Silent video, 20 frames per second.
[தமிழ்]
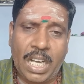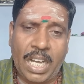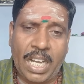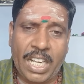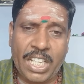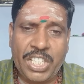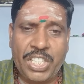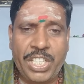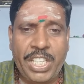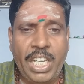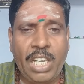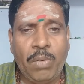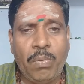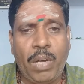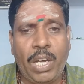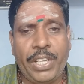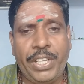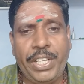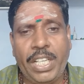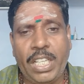
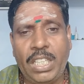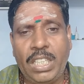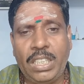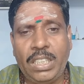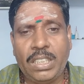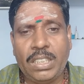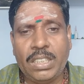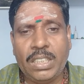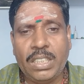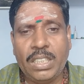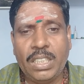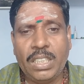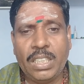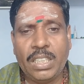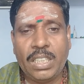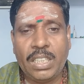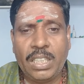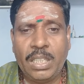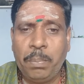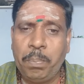அரசியல்வாதிகள்
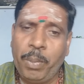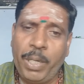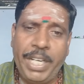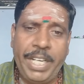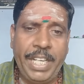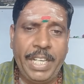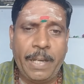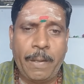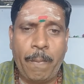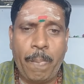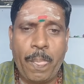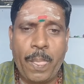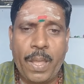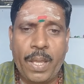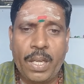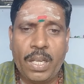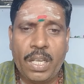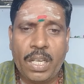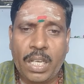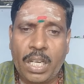இப்படி
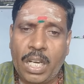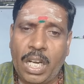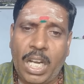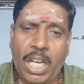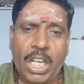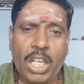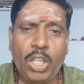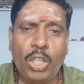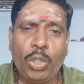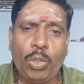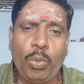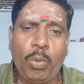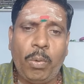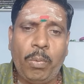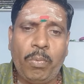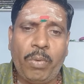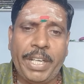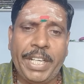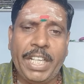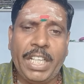
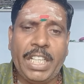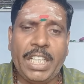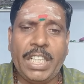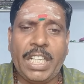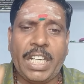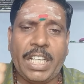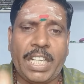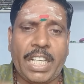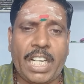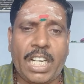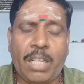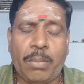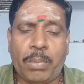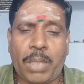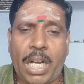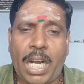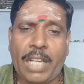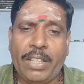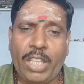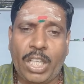காரகத்துவம் வகிக்கின்ற கிரகம்
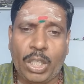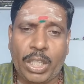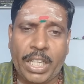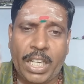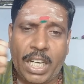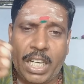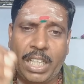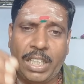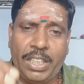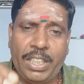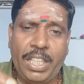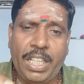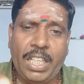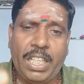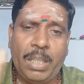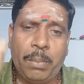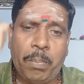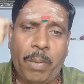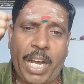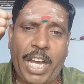அந்த
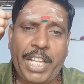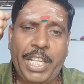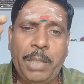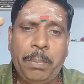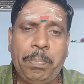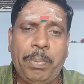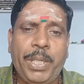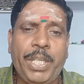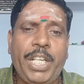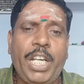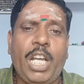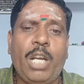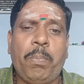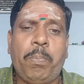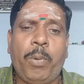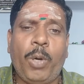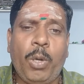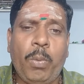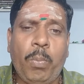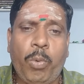கிரகத்திற்கு பாதிப்பு
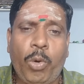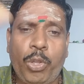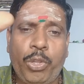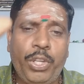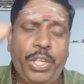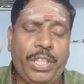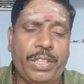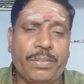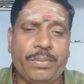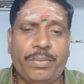ஏற்படும் பொழுது